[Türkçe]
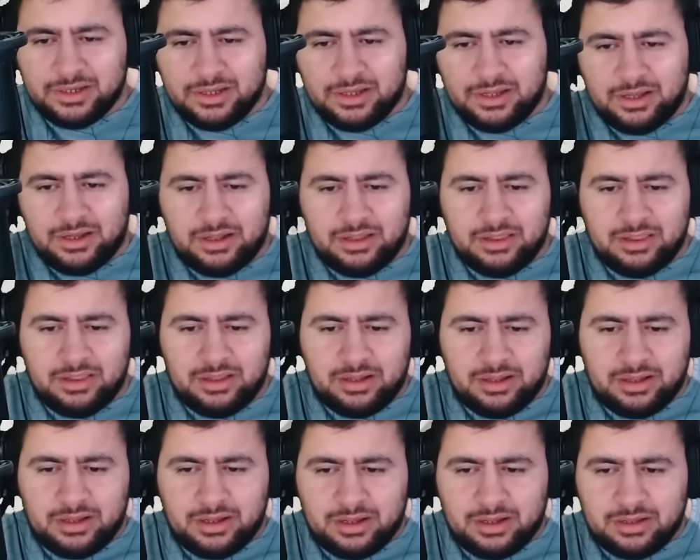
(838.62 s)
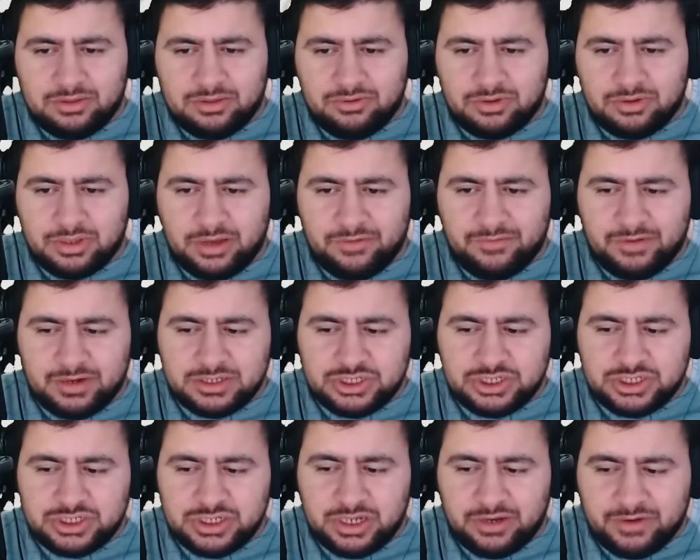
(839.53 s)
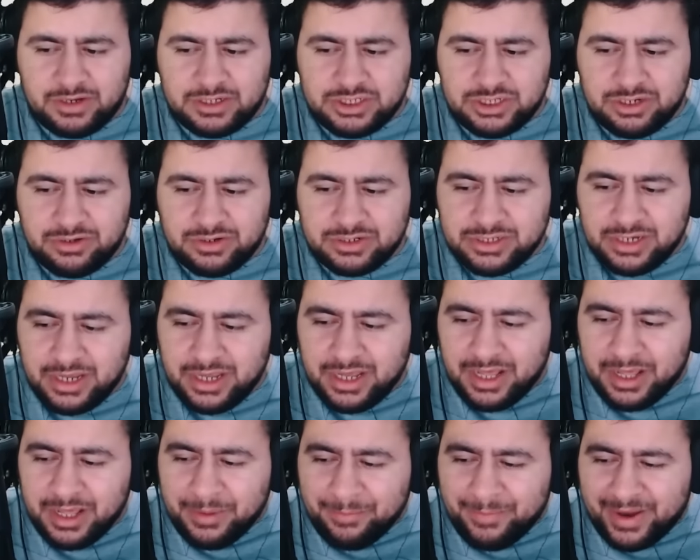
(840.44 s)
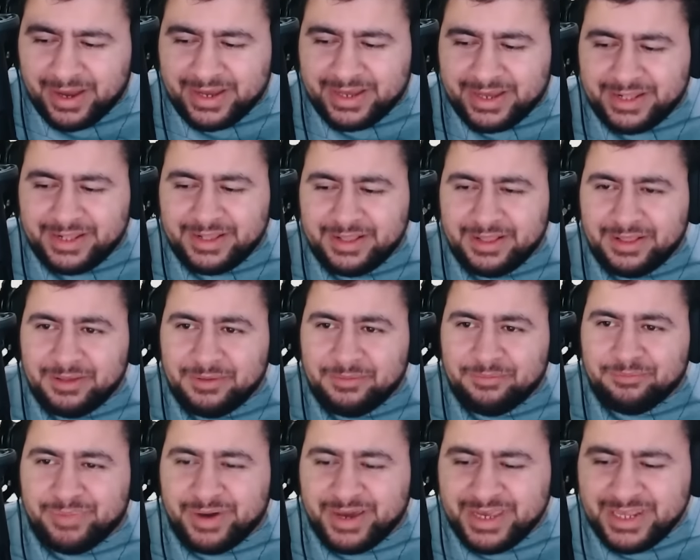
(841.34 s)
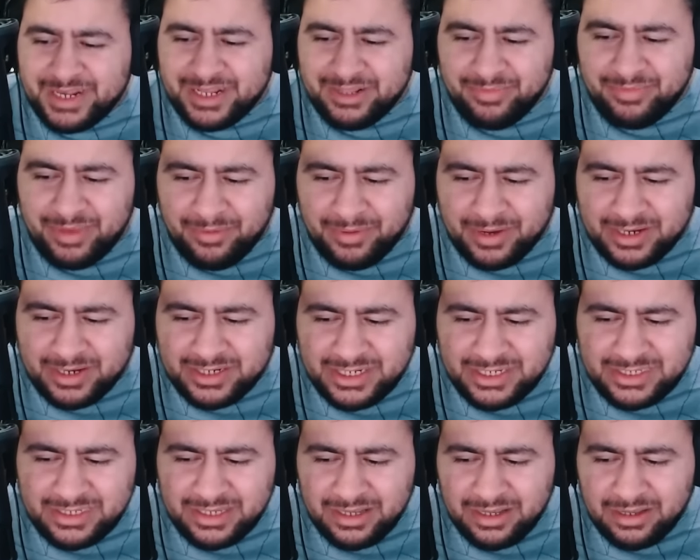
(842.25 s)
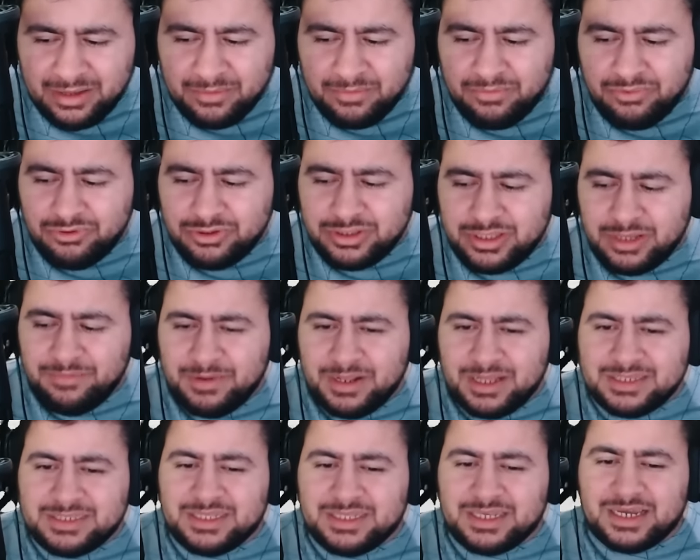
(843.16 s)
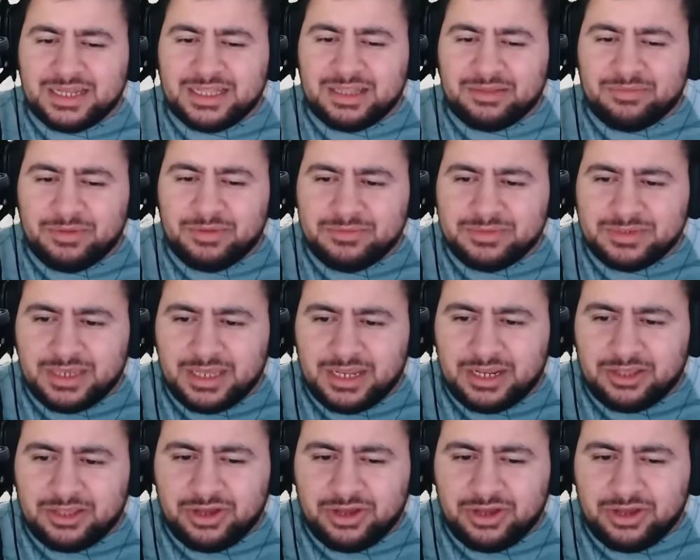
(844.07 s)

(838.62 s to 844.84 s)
Allah dur yavaş yavaş yavaş. Bakın bayır inmeye başlayacağız. Burada biraz dikkat etmemiz gerekiyor